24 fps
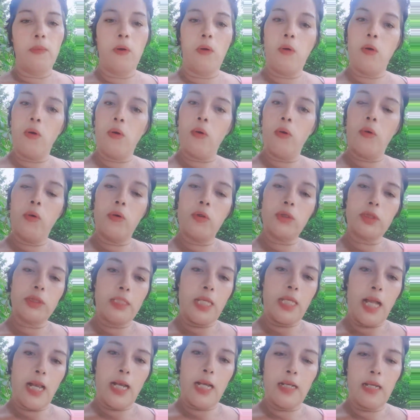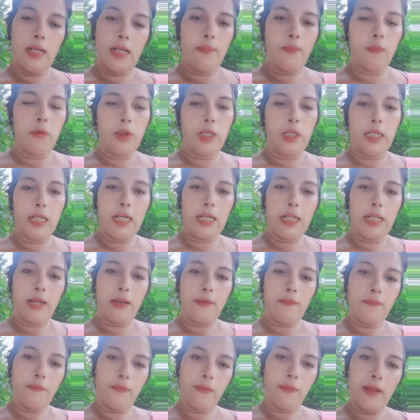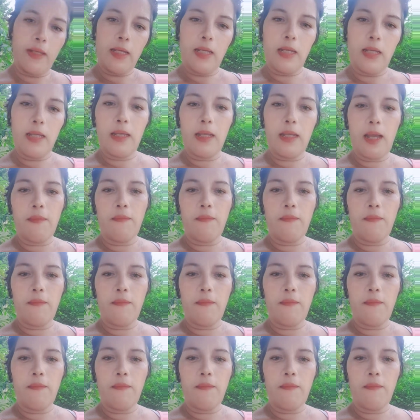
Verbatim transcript: o salen a poner el café,